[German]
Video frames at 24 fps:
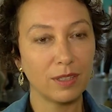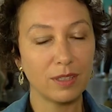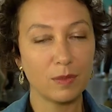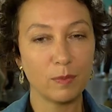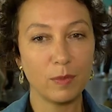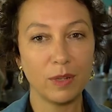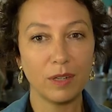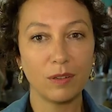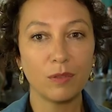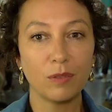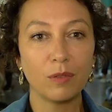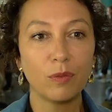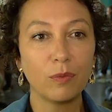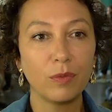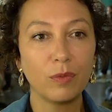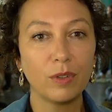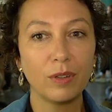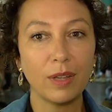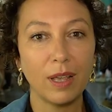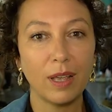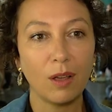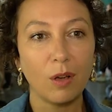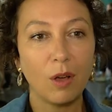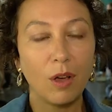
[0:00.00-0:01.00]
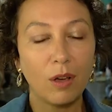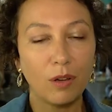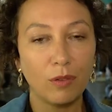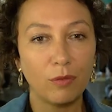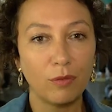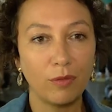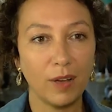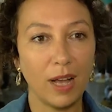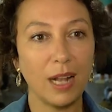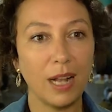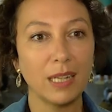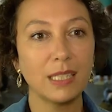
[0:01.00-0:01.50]
dass man auch ein
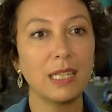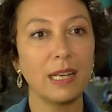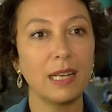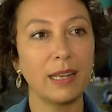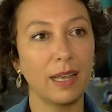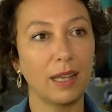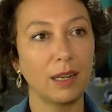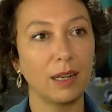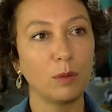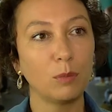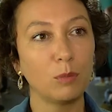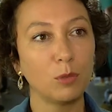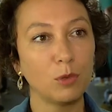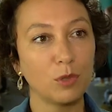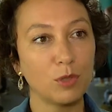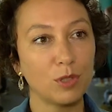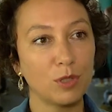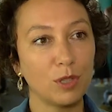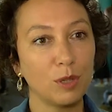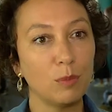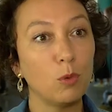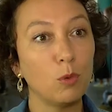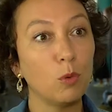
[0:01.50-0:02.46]
Verhalten lernen muss im